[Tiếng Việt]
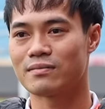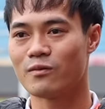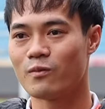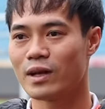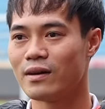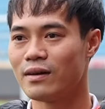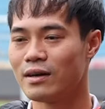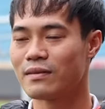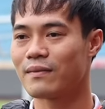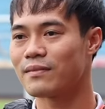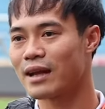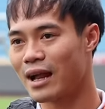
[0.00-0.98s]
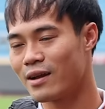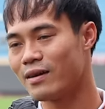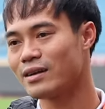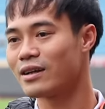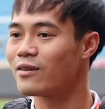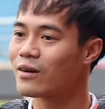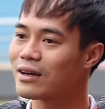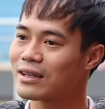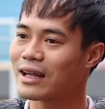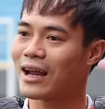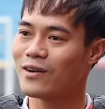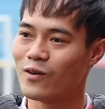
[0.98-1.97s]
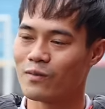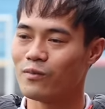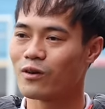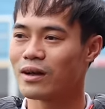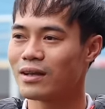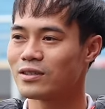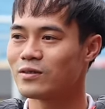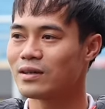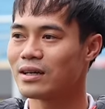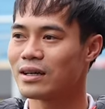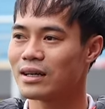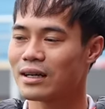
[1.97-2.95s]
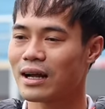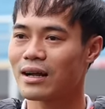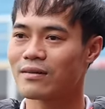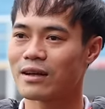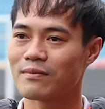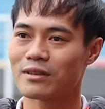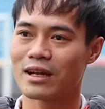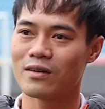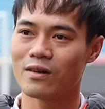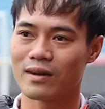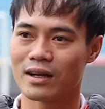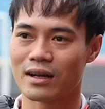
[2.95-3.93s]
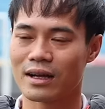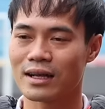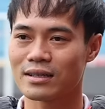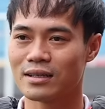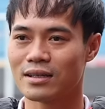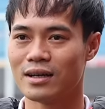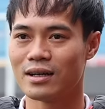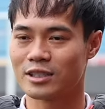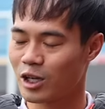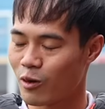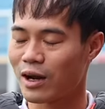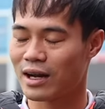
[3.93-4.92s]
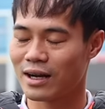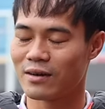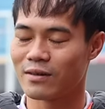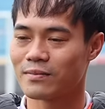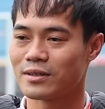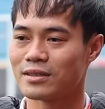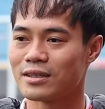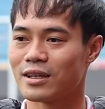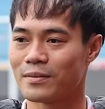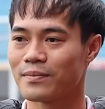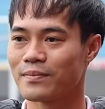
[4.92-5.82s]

bố mẹ nhiều hơn, gặp nhà nhiều hơn, thì đó nó thay đổi một cái suy nghĩ khác của em, thay đổi về cách sinh hoạt hàng ngày của em như thế.